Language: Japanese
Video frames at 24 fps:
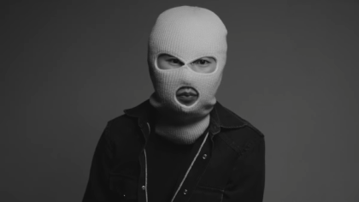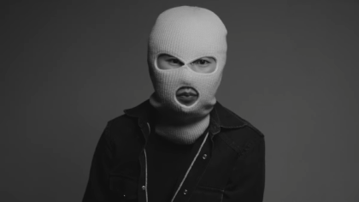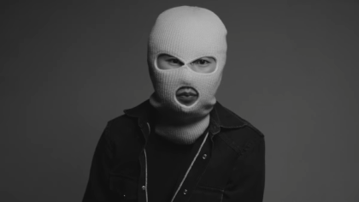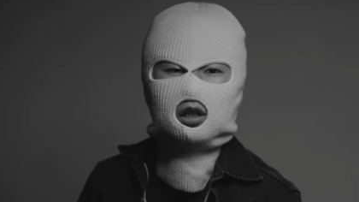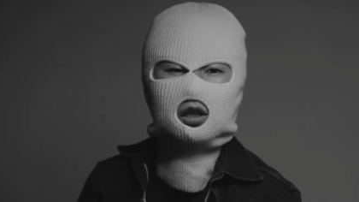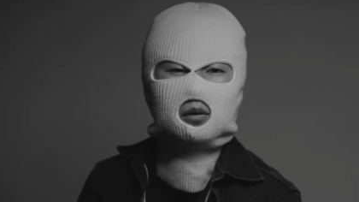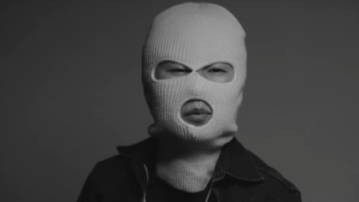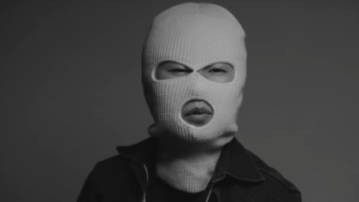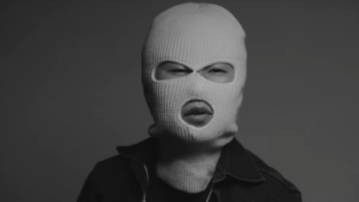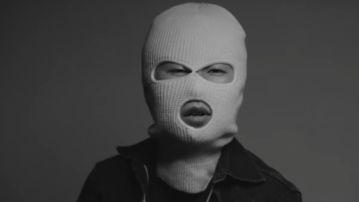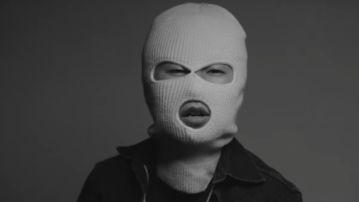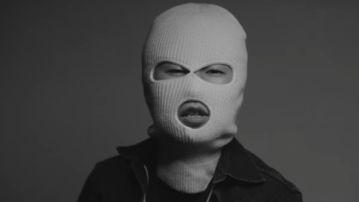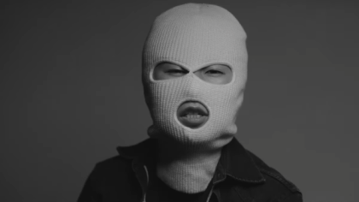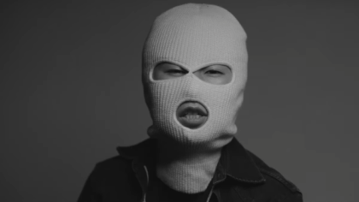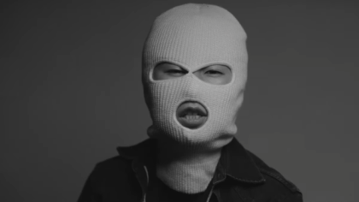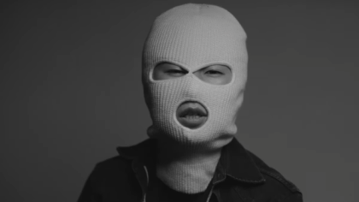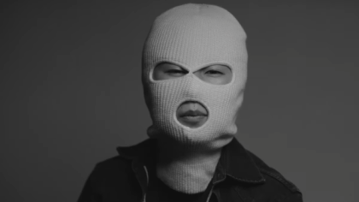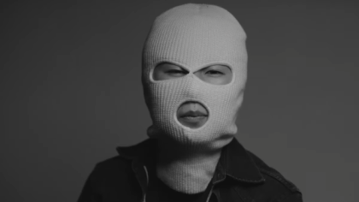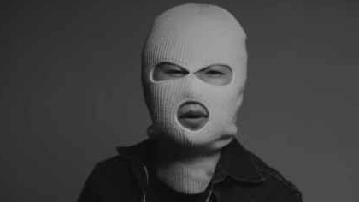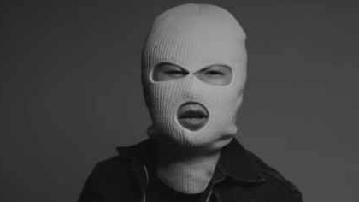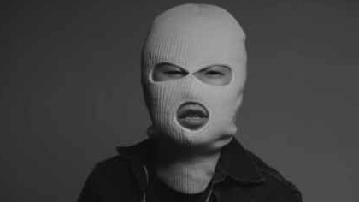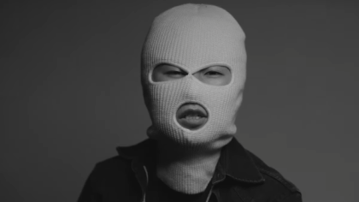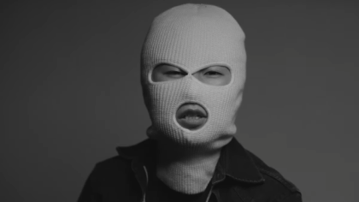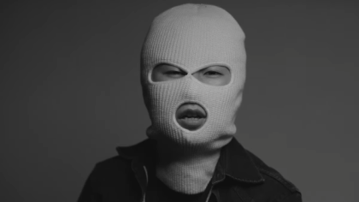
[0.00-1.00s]
いぶかしい
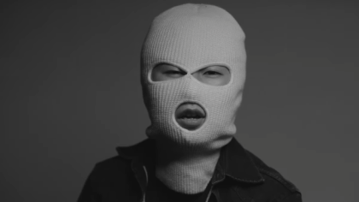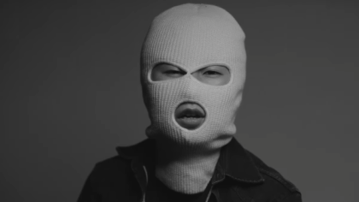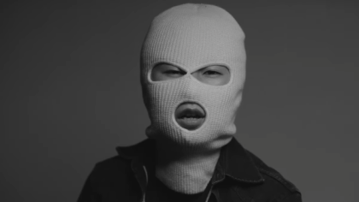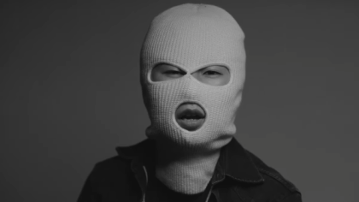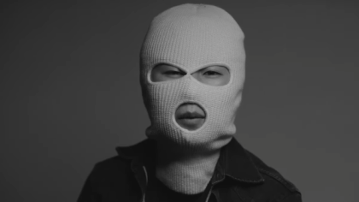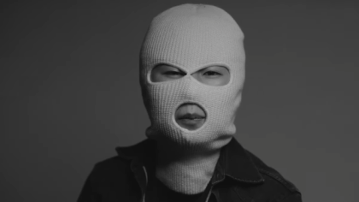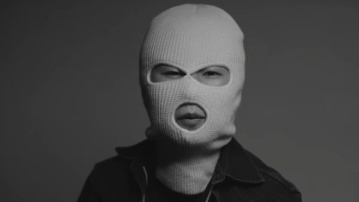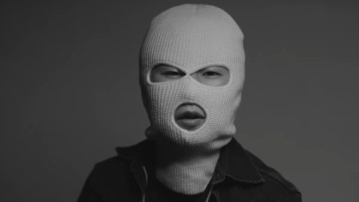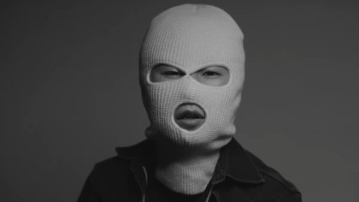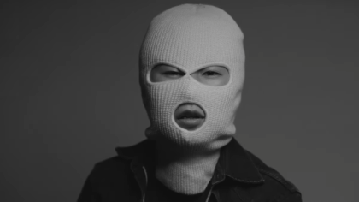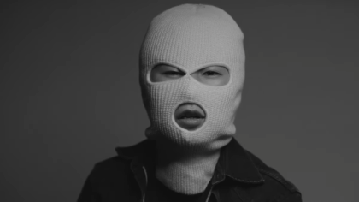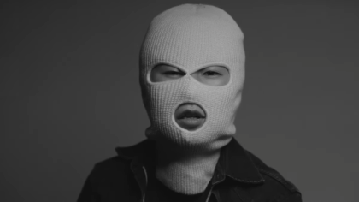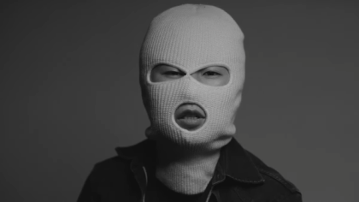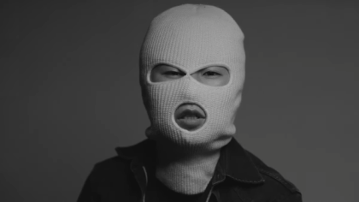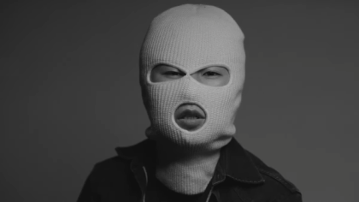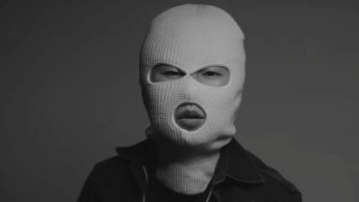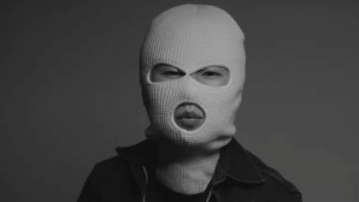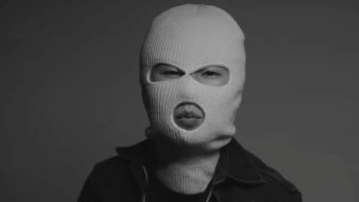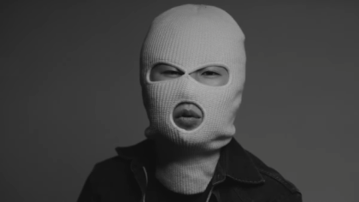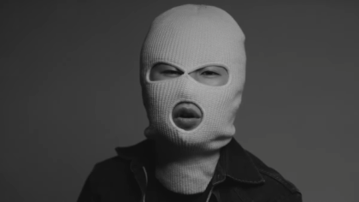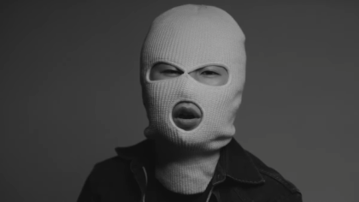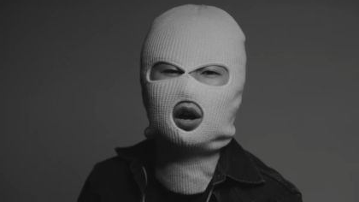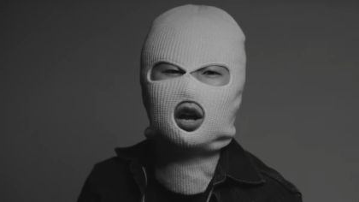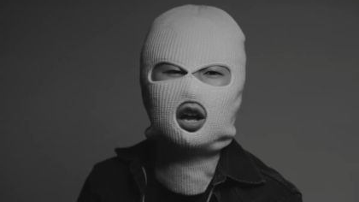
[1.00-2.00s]
ベンチャーキャピタリスト
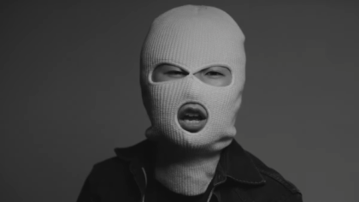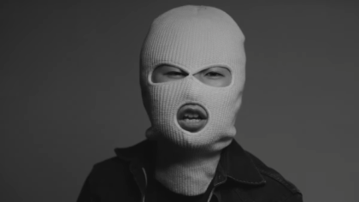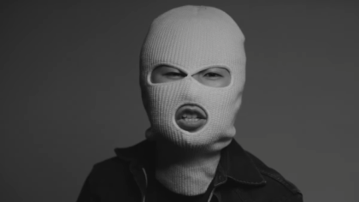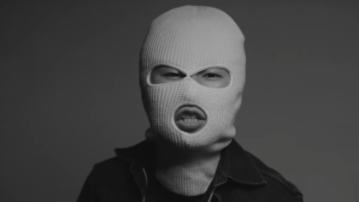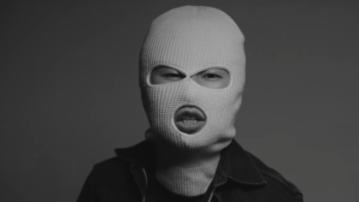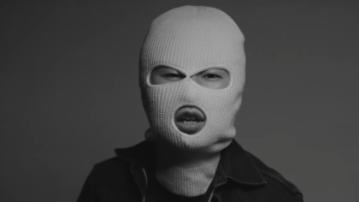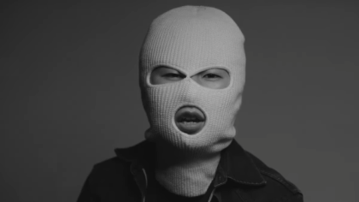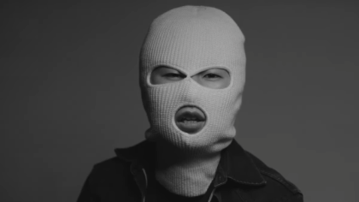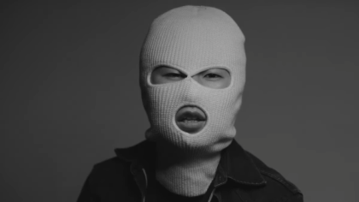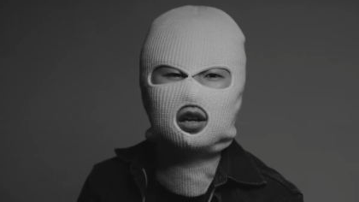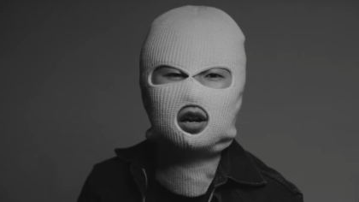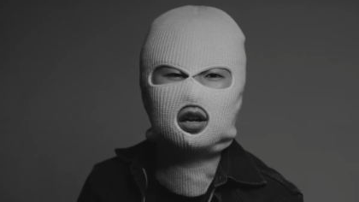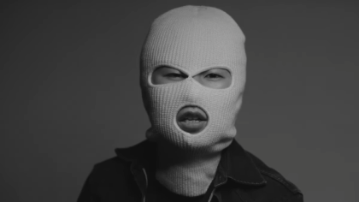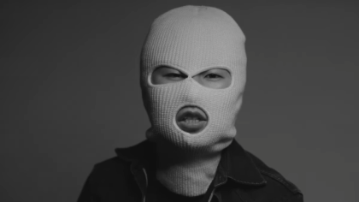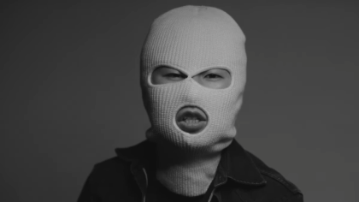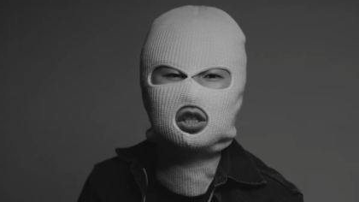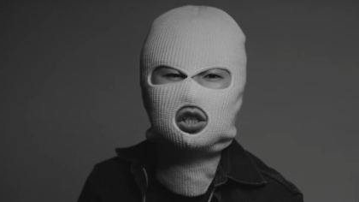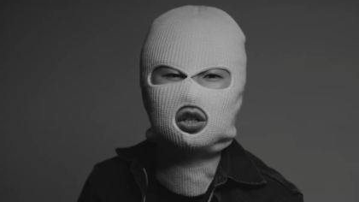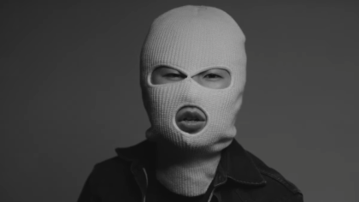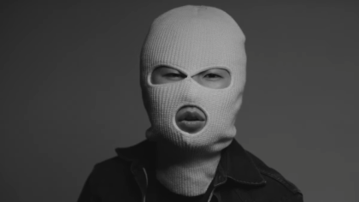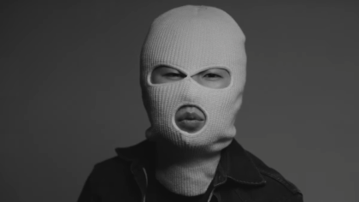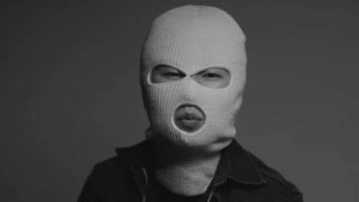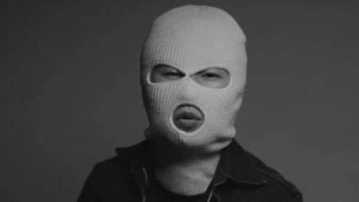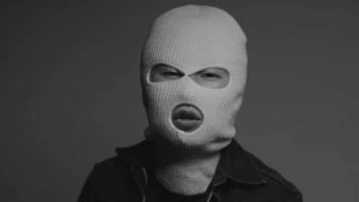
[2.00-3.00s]
も怪しげな
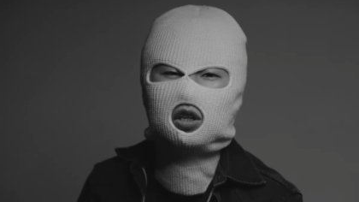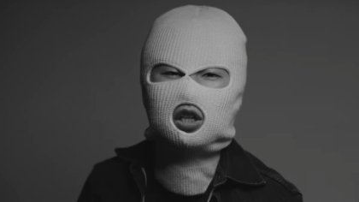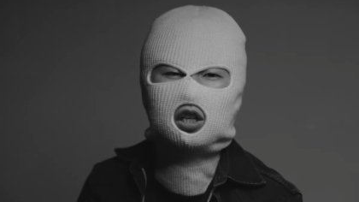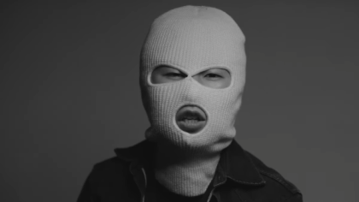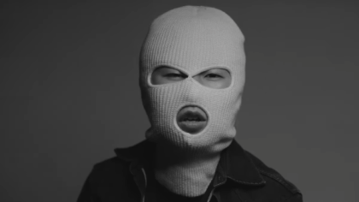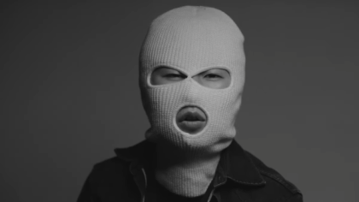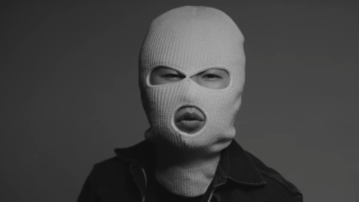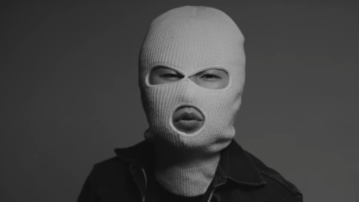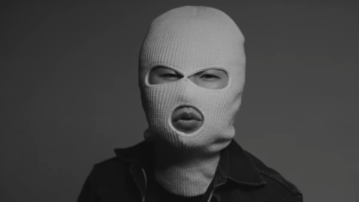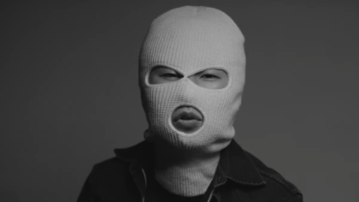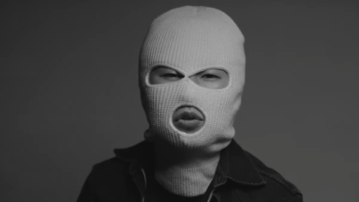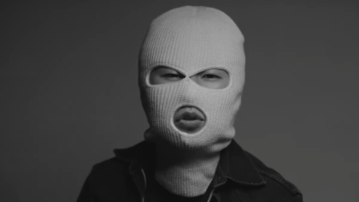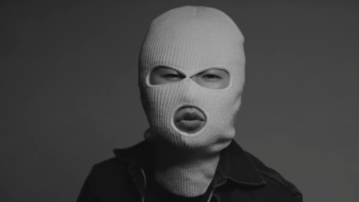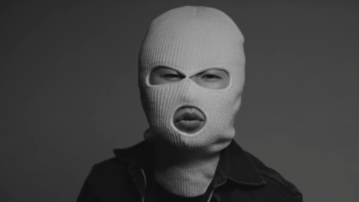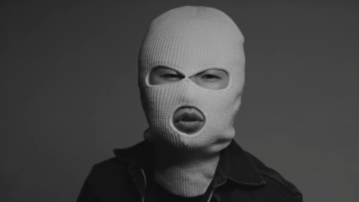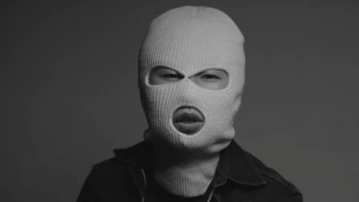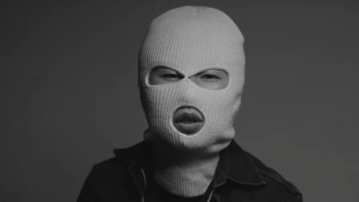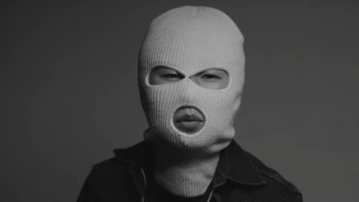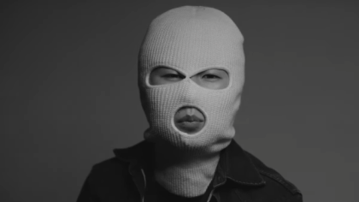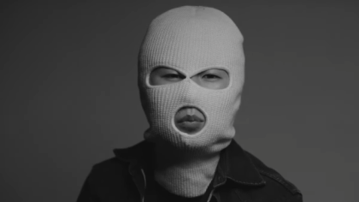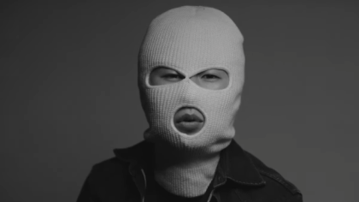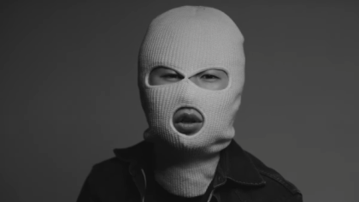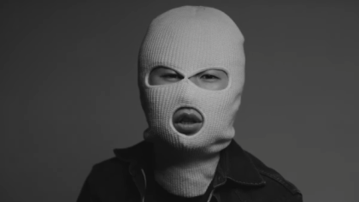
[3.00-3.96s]
ICO も企業の側近